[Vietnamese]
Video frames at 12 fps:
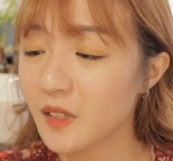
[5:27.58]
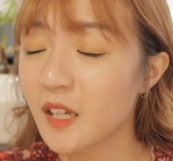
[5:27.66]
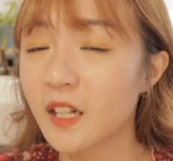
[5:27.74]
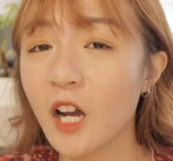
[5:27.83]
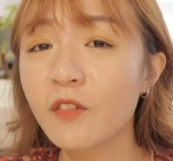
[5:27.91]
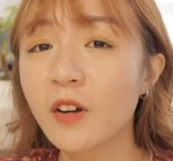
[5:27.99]

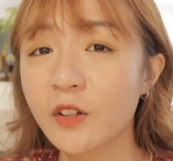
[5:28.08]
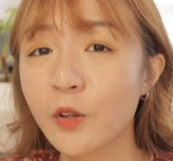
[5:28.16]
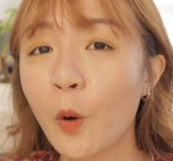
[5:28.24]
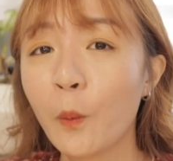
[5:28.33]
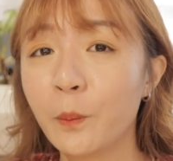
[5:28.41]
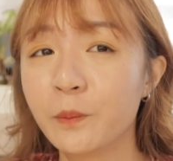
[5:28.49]
thì nó vẫn
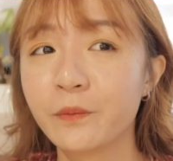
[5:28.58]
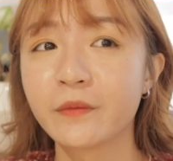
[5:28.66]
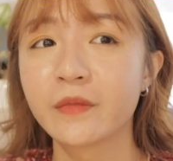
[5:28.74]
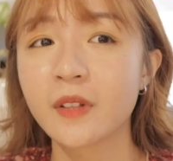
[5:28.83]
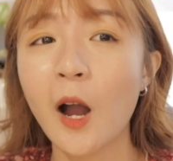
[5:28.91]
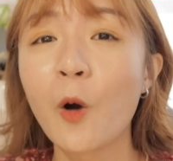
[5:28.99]
dùng
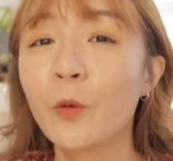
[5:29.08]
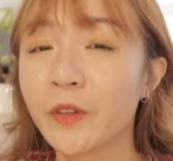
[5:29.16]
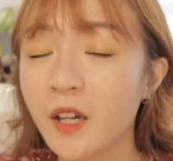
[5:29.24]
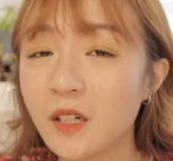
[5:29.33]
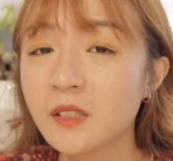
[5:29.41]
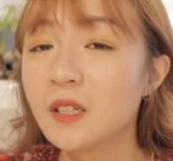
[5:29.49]
hầu
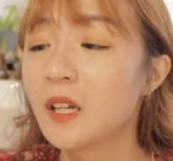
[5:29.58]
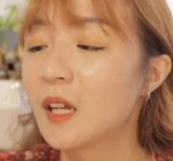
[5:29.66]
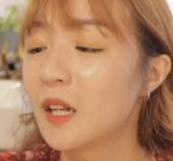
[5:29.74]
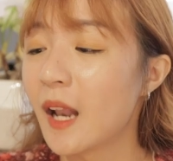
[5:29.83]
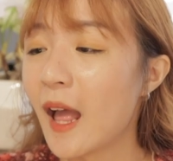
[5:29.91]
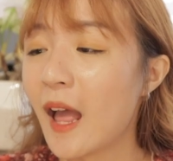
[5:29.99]
như
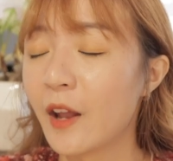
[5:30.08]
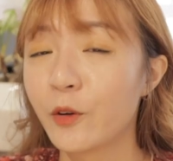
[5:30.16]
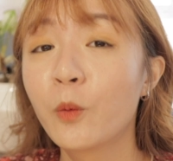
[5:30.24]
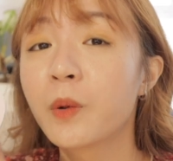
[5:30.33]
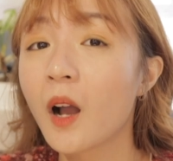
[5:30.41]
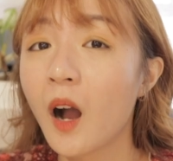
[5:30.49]
là
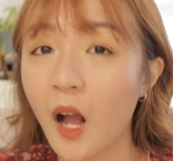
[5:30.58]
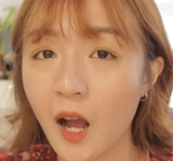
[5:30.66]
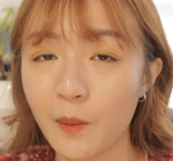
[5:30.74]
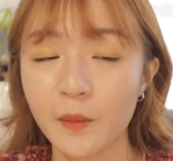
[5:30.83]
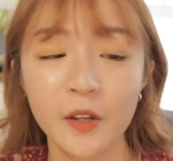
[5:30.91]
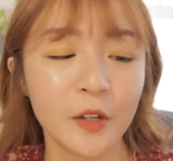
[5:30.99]
rung cơ
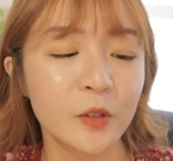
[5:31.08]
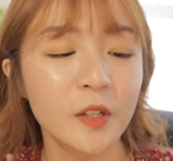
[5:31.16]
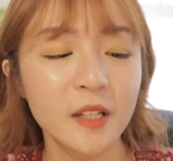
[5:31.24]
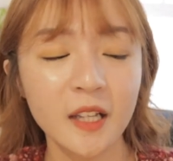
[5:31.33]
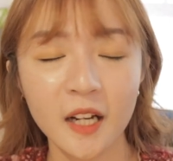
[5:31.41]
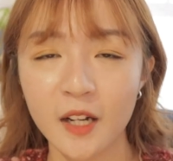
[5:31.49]
học.
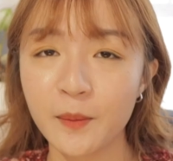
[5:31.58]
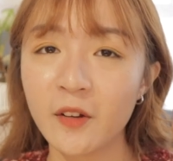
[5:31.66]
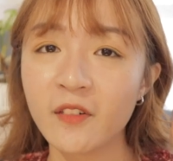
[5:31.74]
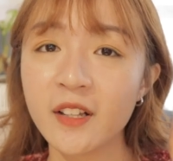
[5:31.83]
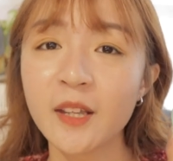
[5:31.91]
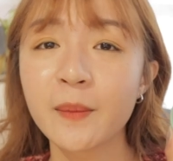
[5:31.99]
Tuy nhiên là
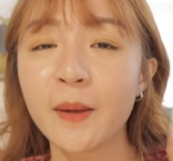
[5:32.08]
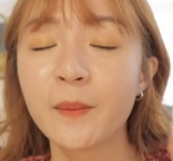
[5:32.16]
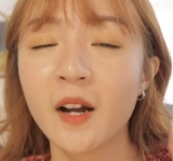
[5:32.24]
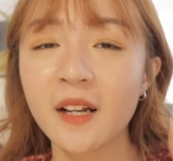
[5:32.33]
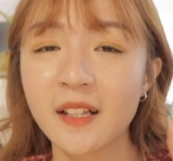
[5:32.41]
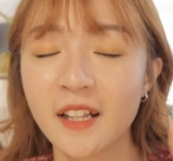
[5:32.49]
với chiếc máy
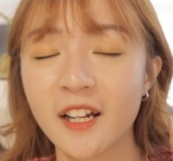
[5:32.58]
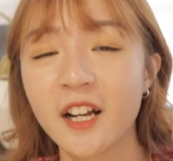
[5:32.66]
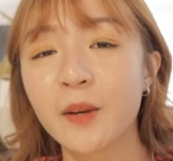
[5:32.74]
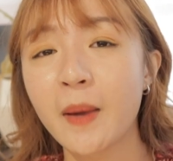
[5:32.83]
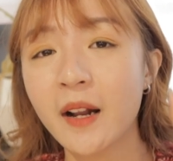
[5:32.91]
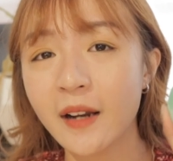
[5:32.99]
mới này thì nó
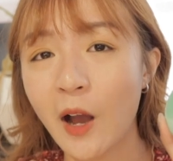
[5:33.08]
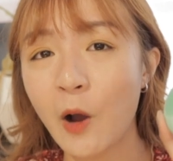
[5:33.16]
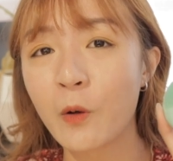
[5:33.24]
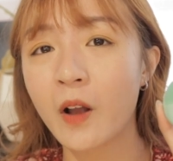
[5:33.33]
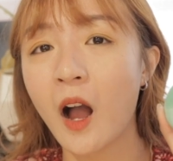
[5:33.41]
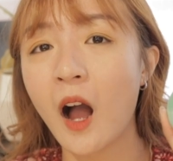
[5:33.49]
đã bắt
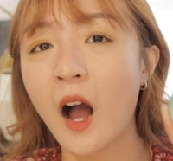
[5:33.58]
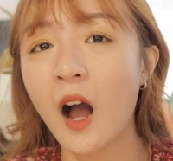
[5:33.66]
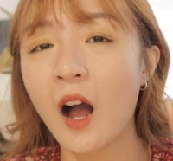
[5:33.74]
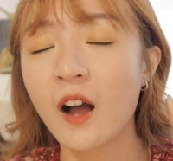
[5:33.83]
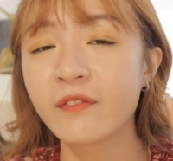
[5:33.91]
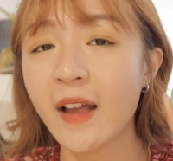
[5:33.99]
đầu
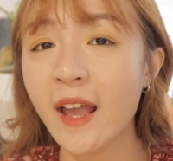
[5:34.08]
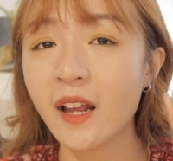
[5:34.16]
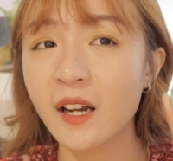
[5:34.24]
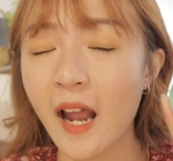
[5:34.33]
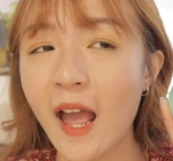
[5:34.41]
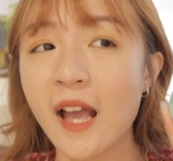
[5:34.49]
có phát
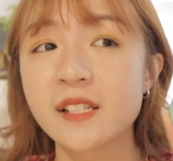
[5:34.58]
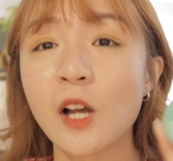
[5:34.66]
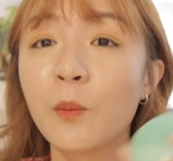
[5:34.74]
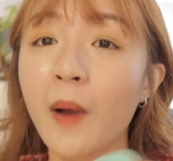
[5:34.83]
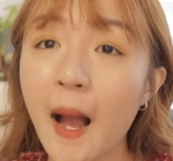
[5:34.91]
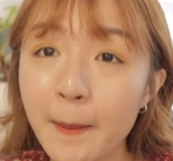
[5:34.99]
ra
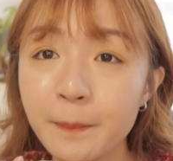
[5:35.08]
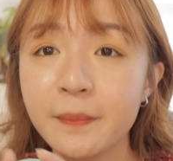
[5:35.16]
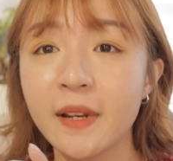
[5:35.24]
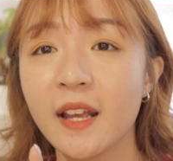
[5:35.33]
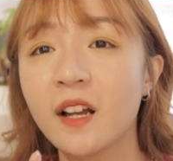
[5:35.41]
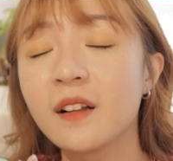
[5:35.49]
sóng
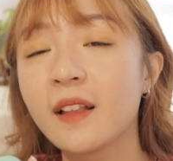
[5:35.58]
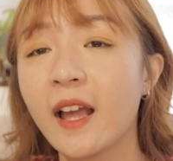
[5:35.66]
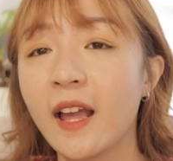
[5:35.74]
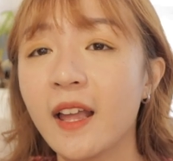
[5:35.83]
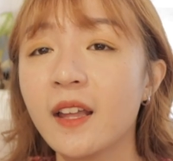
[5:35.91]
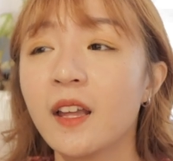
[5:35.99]
âm để có
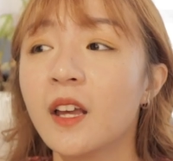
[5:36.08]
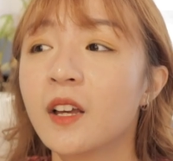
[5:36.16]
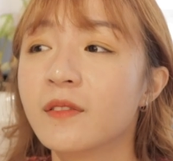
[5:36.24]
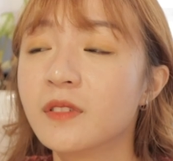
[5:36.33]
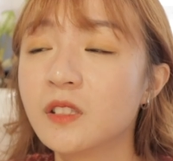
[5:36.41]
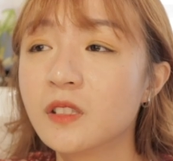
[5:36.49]
thể
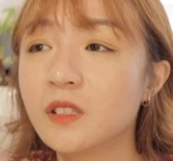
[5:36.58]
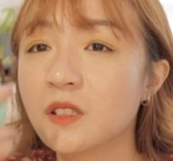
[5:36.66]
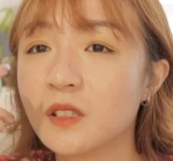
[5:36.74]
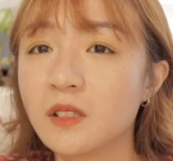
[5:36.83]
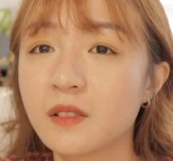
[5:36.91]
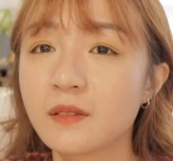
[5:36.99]

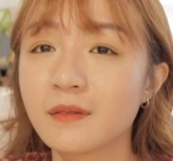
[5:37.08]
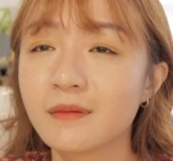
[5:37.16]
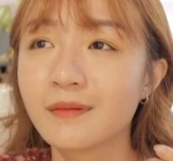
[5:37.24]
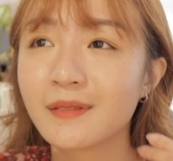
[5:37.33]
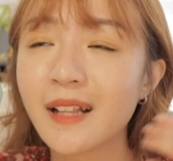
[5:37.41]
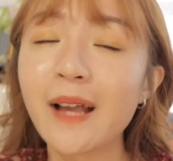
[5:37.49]
vừa
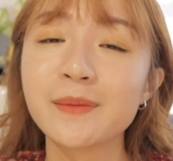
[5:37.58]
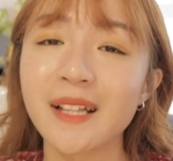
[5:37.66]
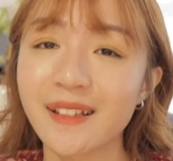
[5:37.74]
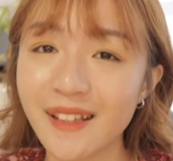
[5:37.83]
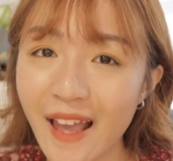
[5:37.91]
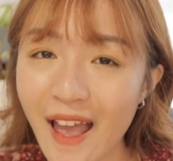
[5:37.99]
làm
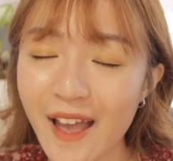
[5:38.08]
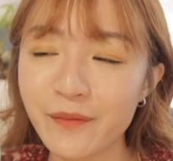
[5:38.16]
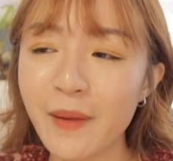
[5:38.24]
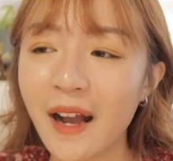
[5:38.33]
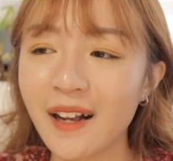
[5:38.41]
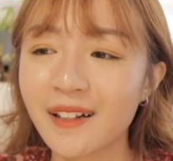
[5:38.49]
sạch da
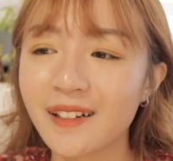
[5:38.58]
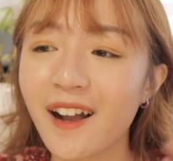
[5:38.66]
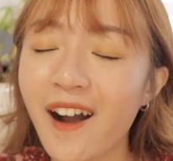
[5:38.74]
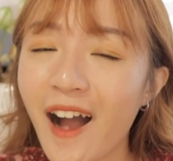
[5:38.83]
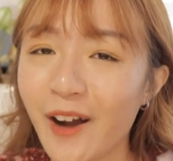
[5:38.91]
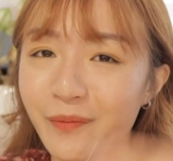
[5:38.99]
bằng
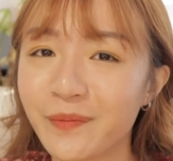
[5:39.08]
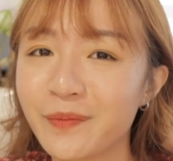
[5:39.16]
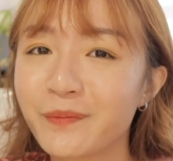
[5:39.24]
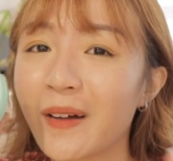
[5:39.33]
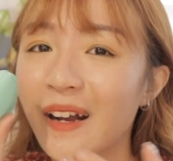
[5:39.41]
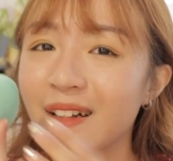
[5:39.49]
cơ học,
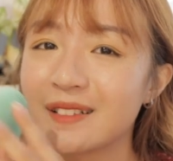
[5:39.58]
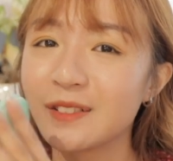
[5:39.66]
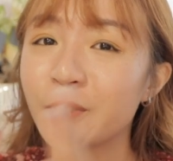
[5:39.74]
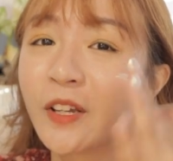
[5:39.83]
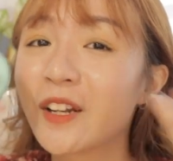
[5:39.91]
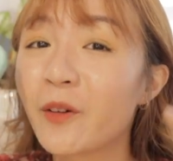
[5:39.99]
bằng
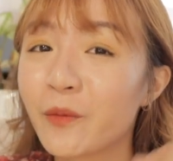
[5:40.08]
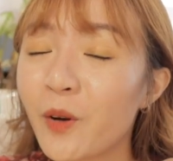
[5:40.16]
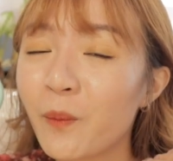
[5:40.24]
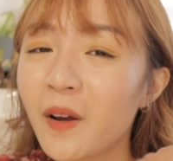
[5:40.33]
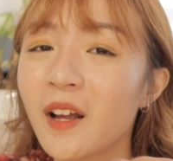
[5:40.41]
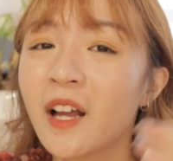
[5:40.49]
chuyển động
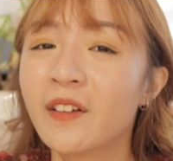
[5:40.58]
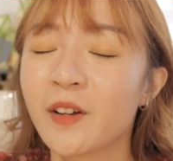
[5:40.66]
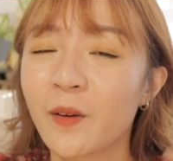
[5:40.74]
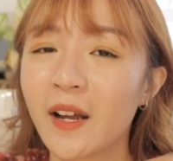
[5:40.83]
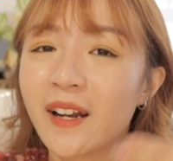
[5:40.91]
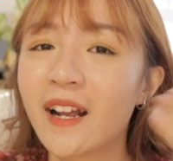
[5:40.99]
rung á,
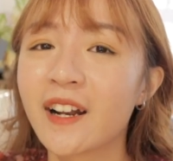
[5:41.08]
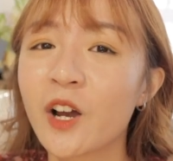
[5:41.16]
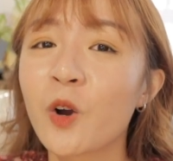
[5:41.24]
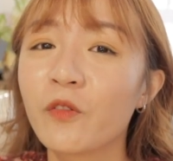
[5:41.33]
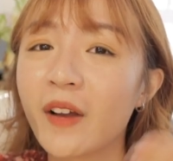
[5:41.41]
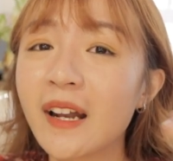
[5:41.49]
và ngoài ra là nó
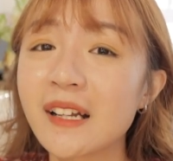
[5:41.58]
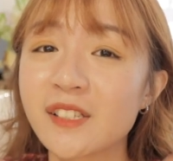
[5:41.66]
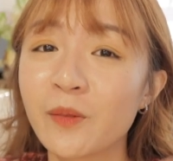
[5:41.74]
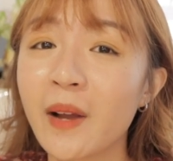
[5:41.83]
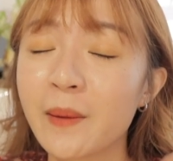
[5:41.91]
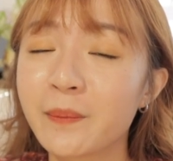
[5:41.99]
cũng phát ra
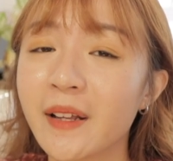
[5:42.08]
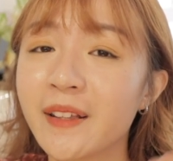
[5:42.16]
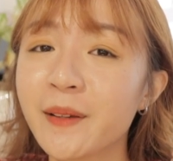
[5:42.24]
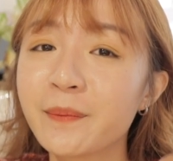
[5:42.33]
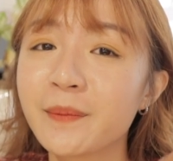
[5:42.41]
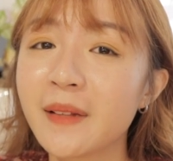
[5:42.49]
sóng âm để
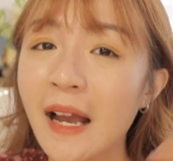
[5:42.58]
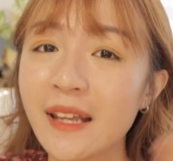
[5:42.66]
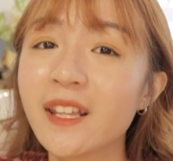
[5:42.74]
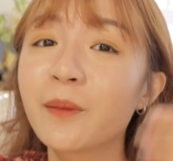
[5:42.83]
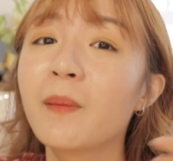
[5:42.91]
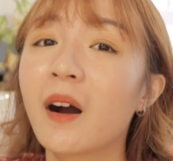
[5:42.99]
giúp đẩy
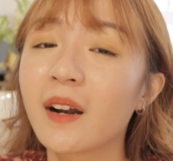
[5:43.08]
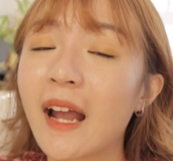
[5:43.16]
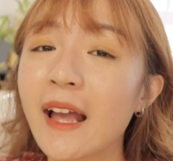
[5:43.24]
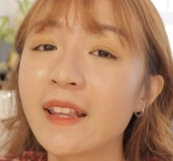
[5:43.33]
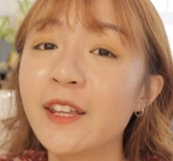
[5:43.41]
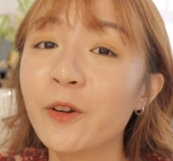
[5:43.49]
chất bẩn
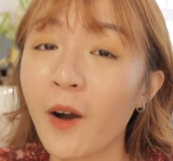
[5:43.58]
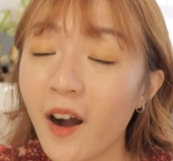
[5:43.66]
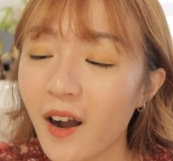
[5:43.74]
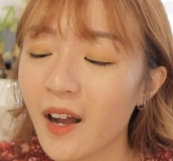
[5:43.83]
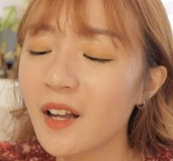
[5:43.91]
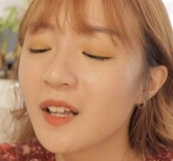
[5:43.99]
ra nhiều
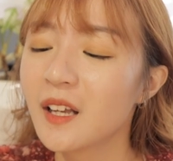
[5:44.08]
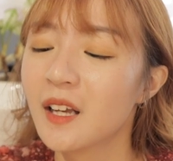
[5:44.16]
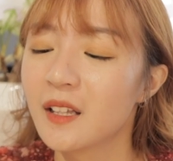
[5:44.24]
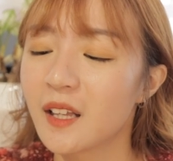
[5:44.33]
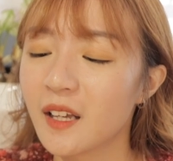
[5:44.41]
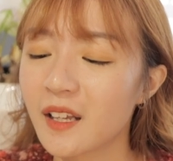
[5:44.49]
hơn á.
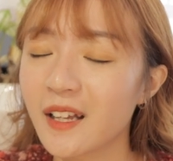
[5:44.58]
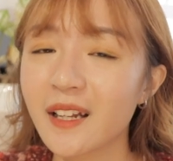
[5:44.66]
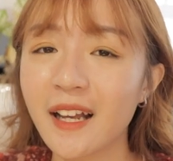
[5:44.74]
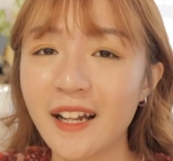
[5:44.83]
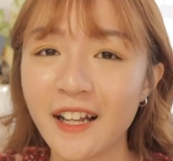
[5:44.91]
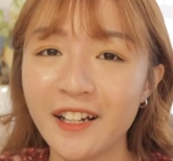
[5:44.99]
Thì cái
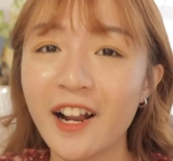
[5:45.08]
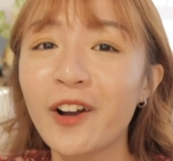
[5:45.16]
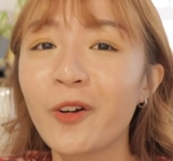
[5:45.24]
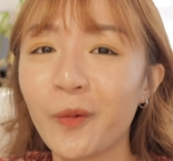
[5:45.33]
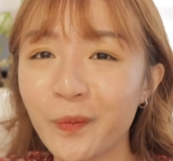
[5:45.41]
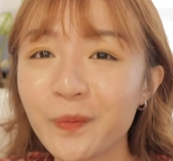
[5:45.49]
này là nó
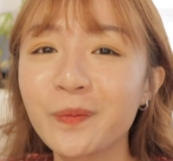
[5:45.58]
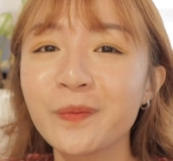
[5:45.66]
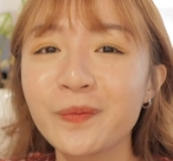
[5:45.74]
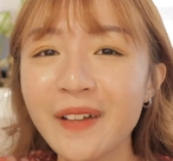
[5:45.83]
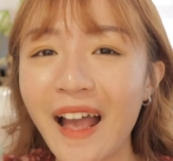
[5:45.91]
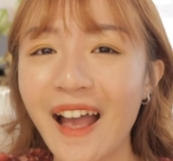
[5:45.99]
cũng
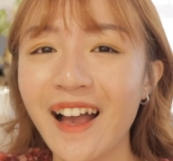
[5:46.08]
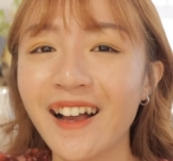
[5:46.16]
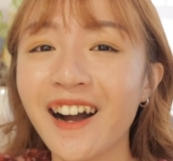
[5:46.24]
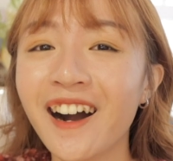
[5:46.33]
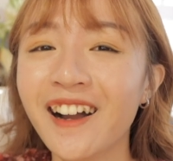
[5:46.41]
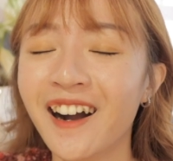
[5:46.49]

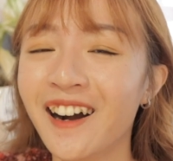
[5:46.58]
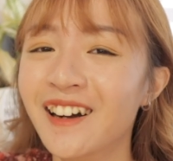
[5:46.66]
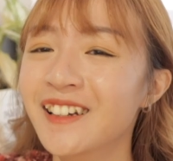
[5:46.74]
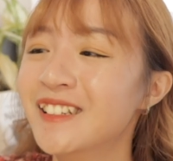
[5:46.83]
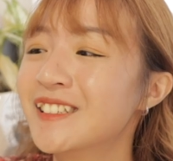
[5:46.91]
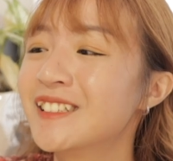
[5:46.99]
đã hơi
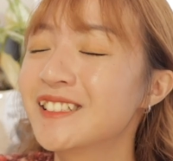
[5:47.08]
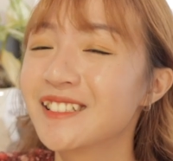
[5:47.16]
hơi